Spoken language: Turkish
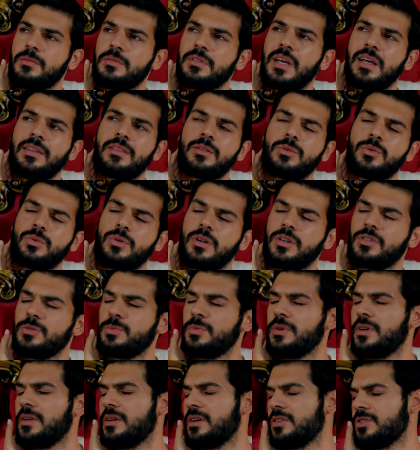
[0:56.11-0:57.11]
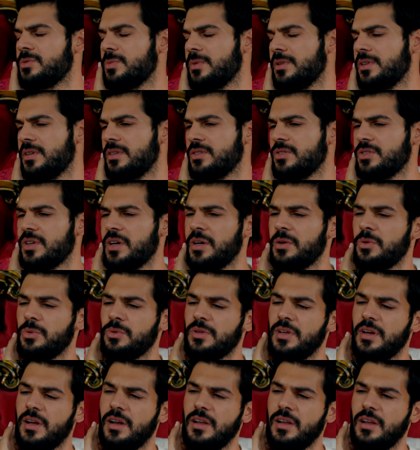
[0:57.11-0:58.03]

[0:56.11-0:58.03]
Sen de uğraşma yanaşmaları çağır onlar